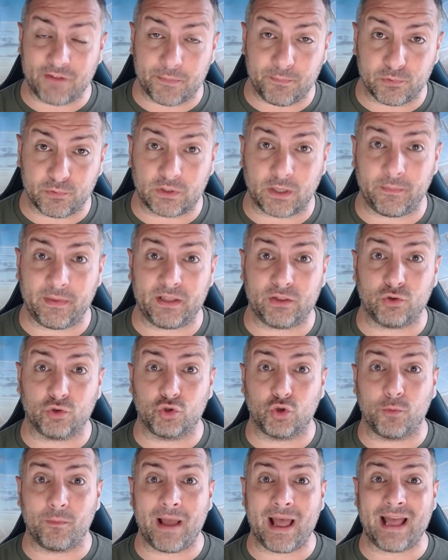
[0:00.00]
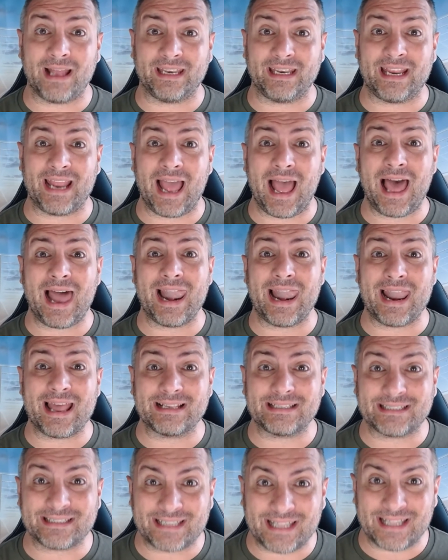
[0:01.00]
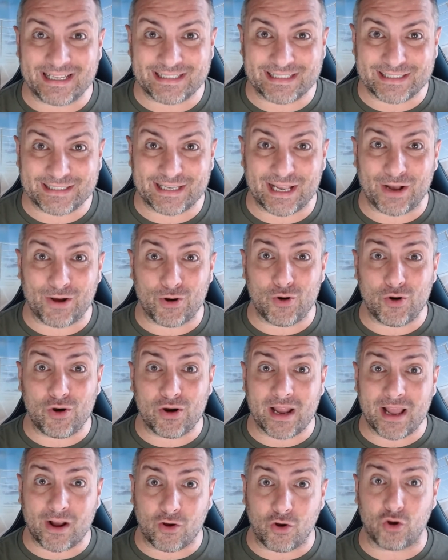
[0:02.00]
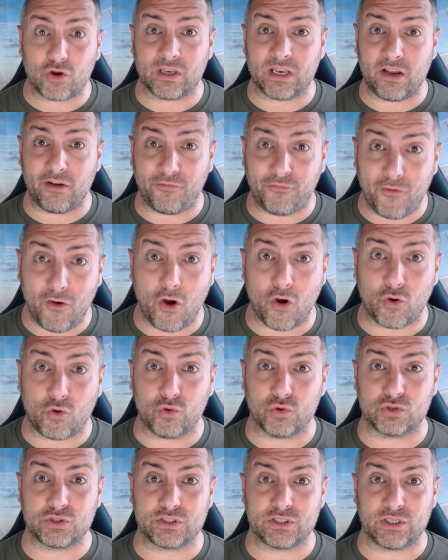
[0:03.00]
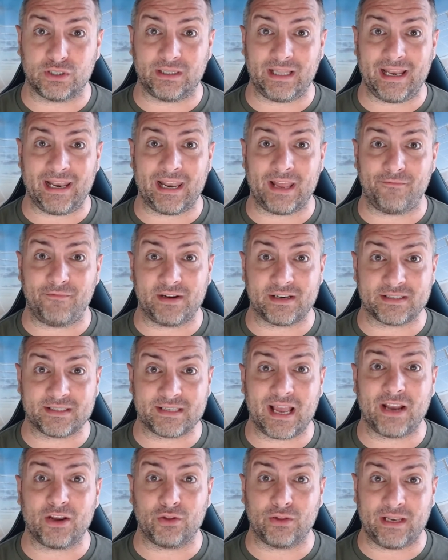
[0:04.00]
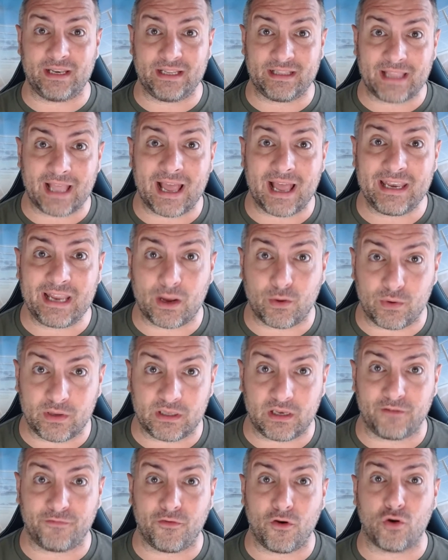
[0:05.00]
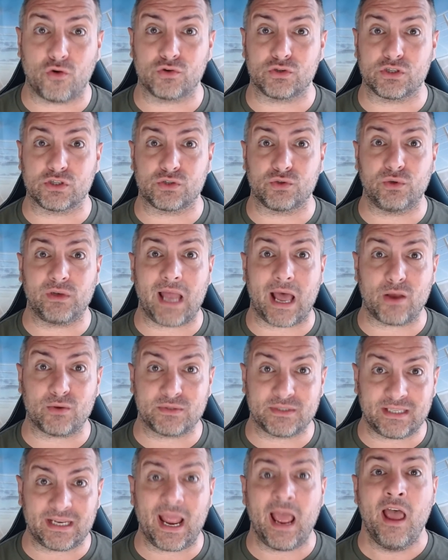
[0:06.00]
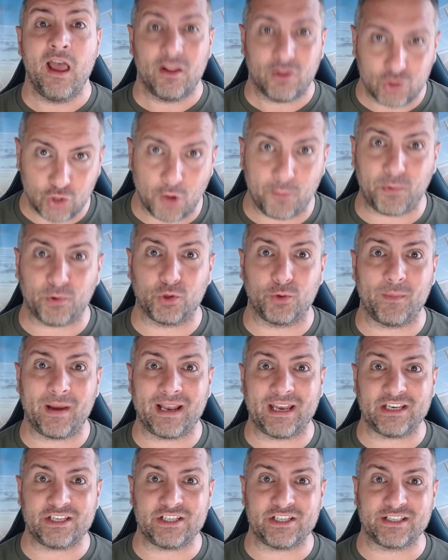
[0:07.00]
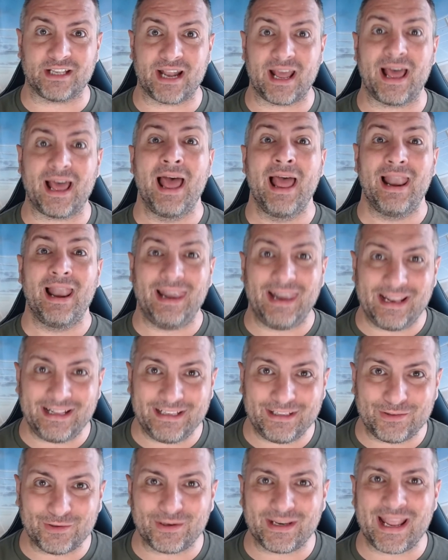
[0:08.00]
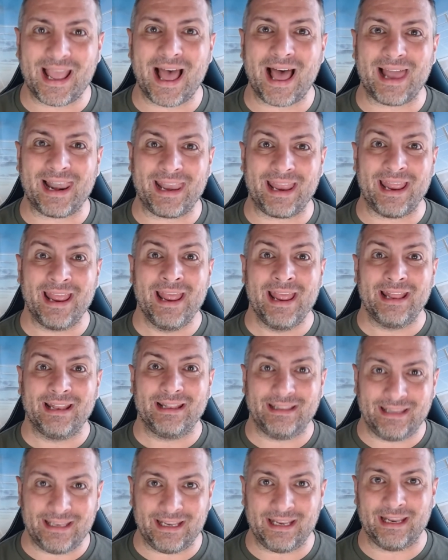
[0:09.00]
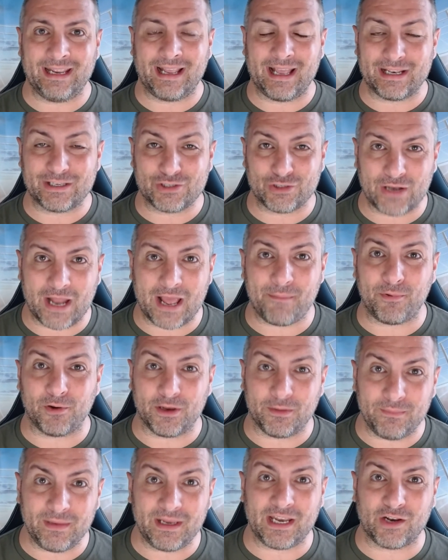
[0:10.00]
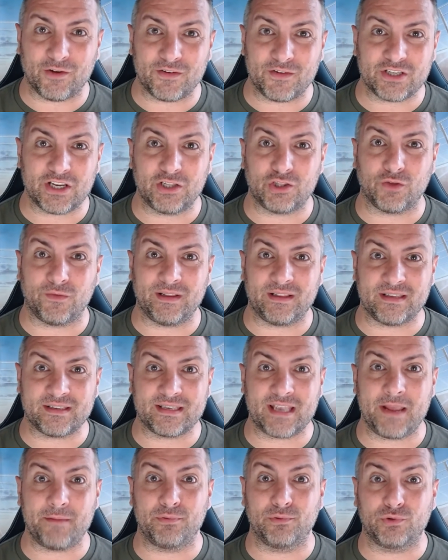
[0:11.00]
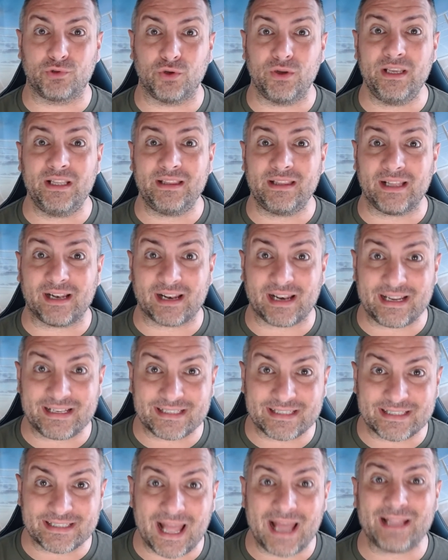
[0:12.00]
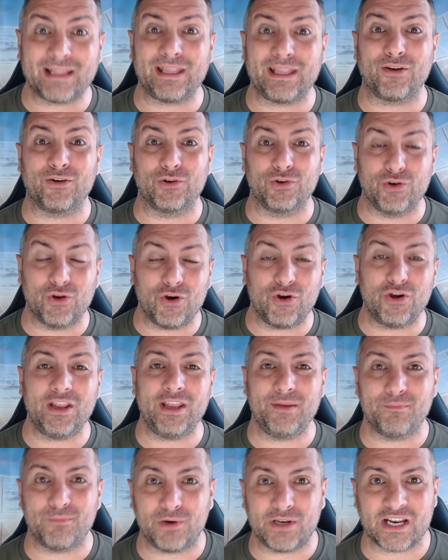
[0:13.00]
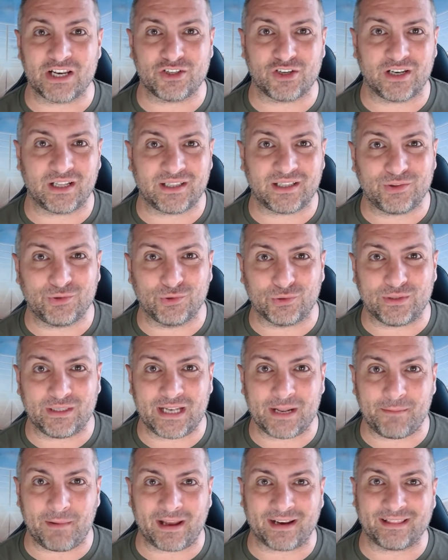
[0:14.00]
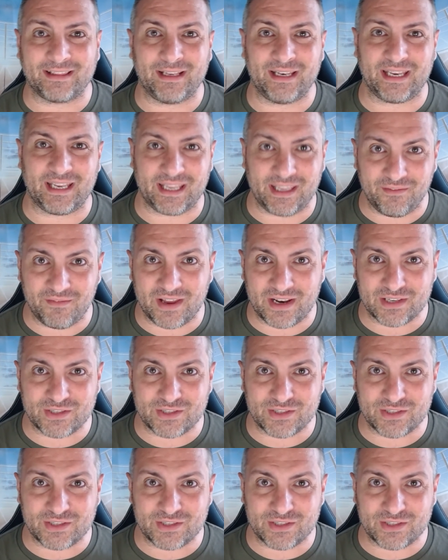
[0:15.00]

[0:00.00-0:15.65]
appuntamento domani alla stessa ora con il focus dell'avversario dell'Italia, quindi il focus sull'Austria. Dopodomani ci sarà l'editoriale di Calcionapoli 1926.it. Restate con noi, buona giornata a tutti da parte di Ivan